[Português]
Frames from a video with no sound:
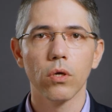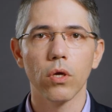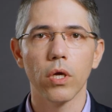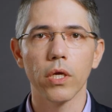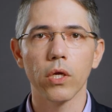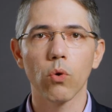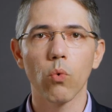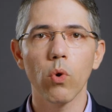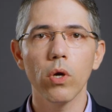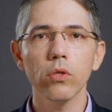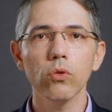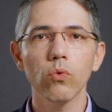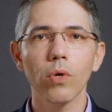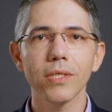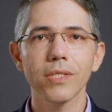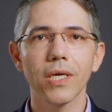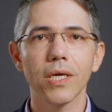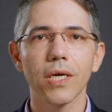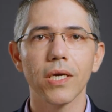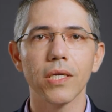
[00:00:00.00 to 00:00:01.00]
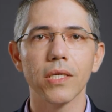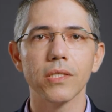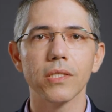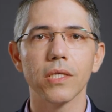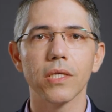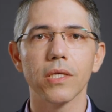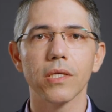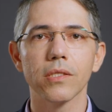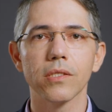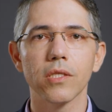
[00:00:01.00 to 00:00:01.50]
enquanto essa
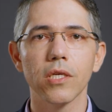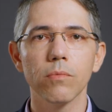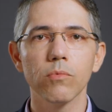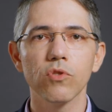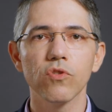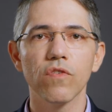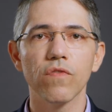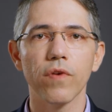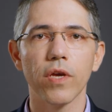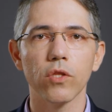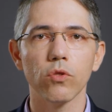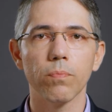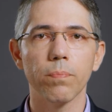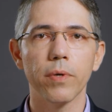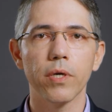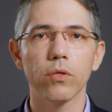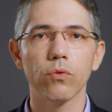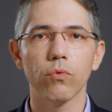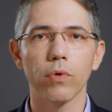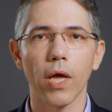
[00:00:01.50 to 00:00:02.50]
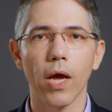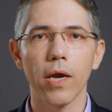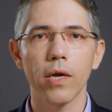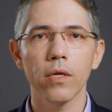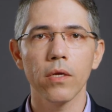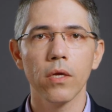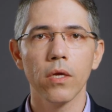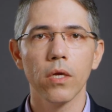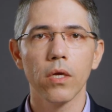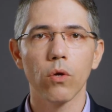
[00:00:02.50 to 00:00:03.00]
crise que estamos vivendo
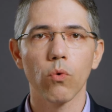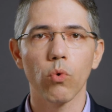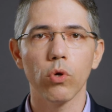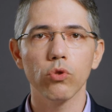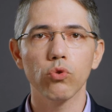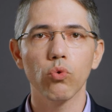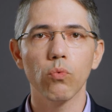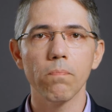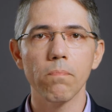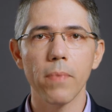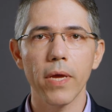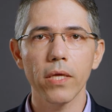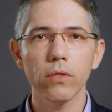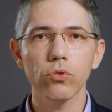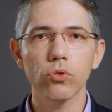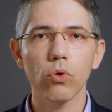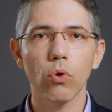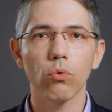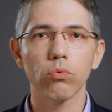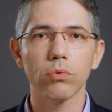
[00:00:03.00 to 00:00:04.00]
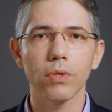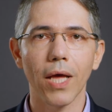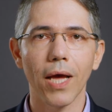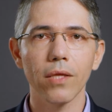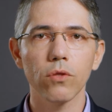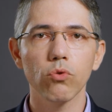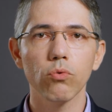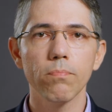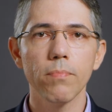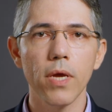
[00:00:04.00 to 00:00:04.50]
perdurar, quanto menos
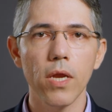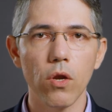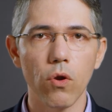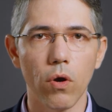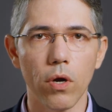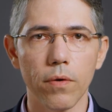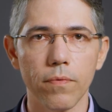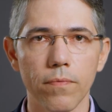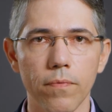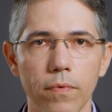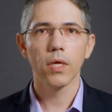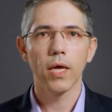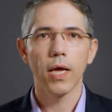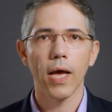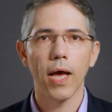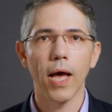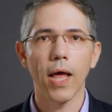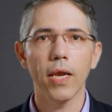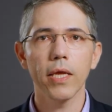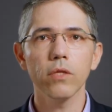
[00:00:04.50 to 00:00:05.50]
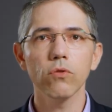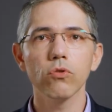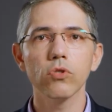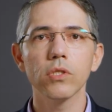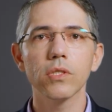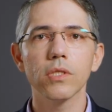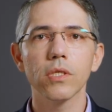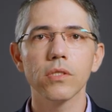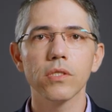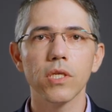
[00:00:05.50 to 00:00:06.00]
contato, melhor. Além do
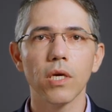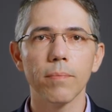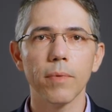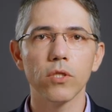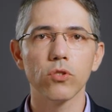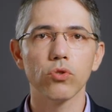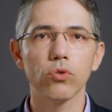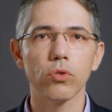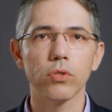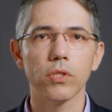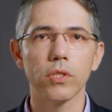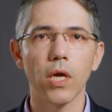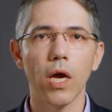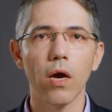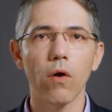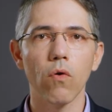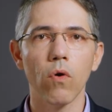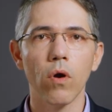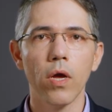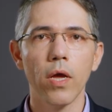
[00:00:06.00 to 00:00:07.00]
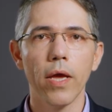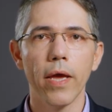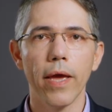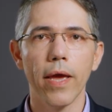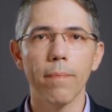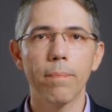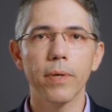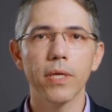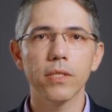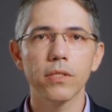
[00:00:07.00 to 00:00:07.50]
distanciamento social,
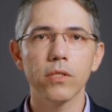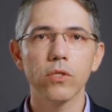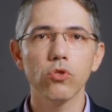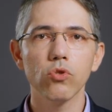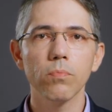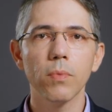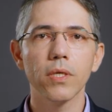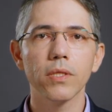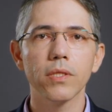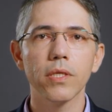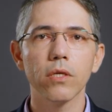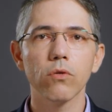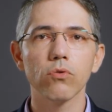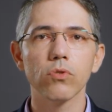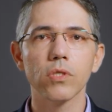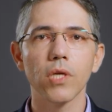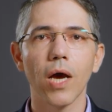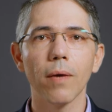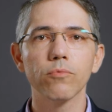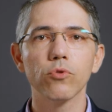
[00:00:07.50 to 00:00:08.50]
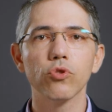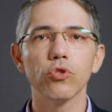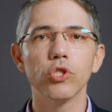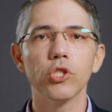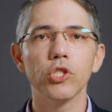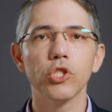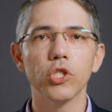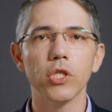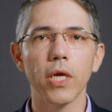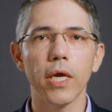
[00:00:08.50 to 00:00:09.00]
é preciso manter os hábitos
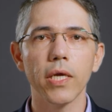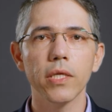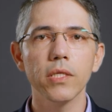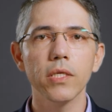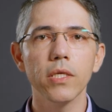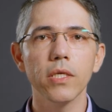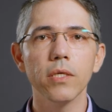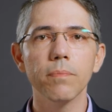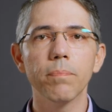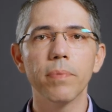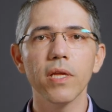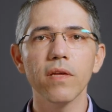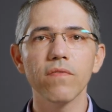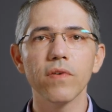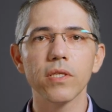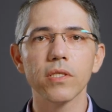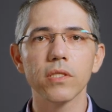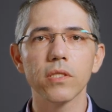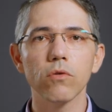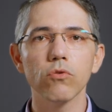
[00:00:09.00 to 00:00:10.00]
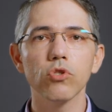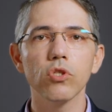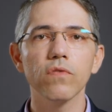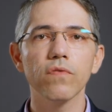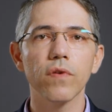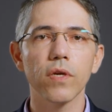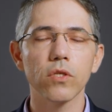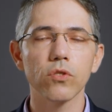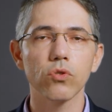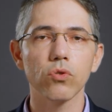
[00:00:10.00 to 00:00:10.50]
de higiene e prevenção de
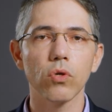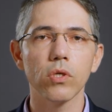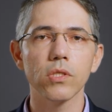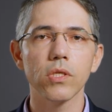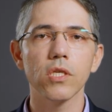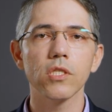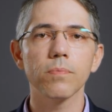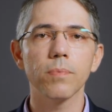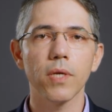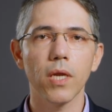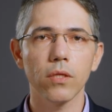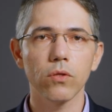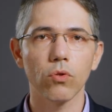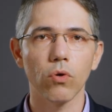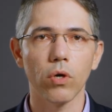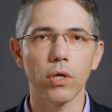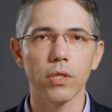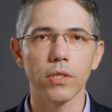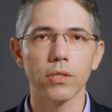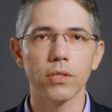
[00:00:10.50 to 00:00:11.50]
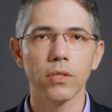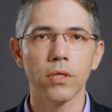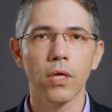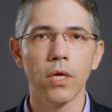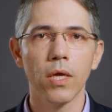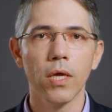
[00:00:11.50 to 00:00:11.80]
infecções respiratórias.